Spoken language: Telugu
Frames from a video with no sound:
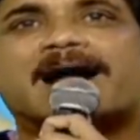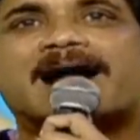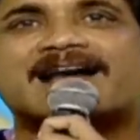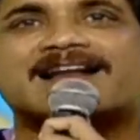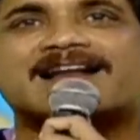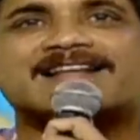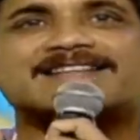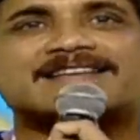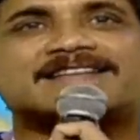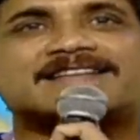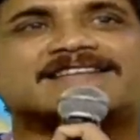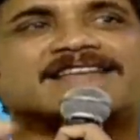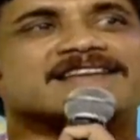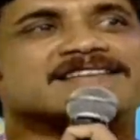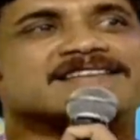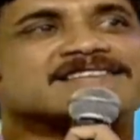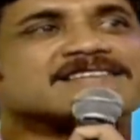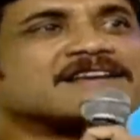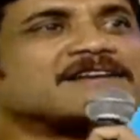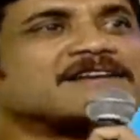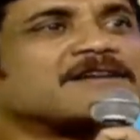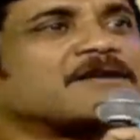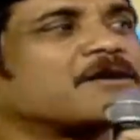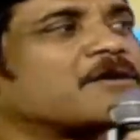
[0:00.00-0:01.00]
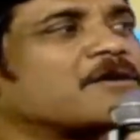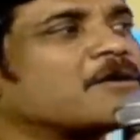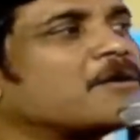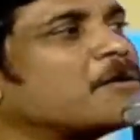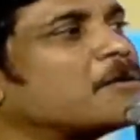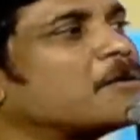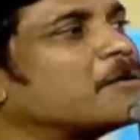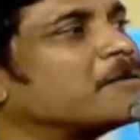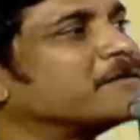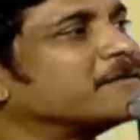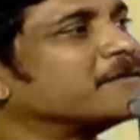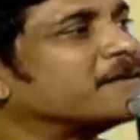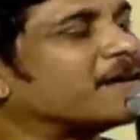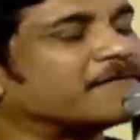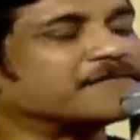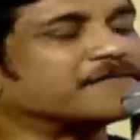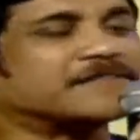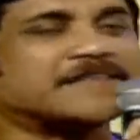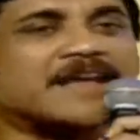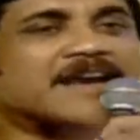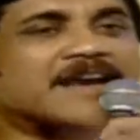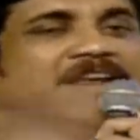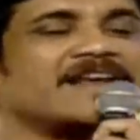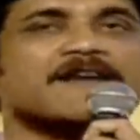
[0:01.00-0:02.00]
భారతదేశంలో
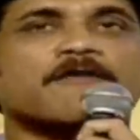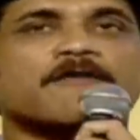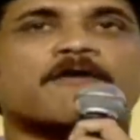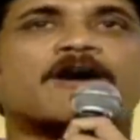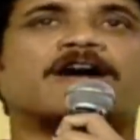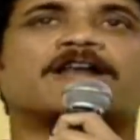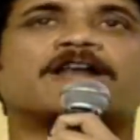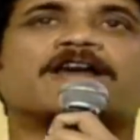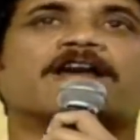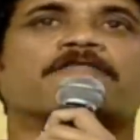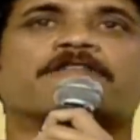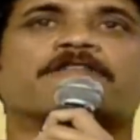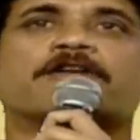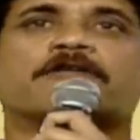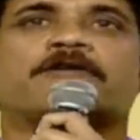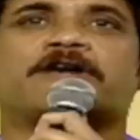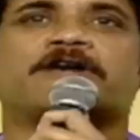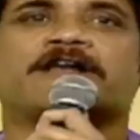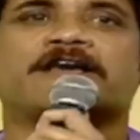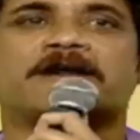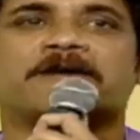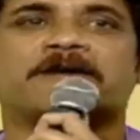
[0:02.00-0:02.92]
తెలియని వాళ్ళు ఎవరూ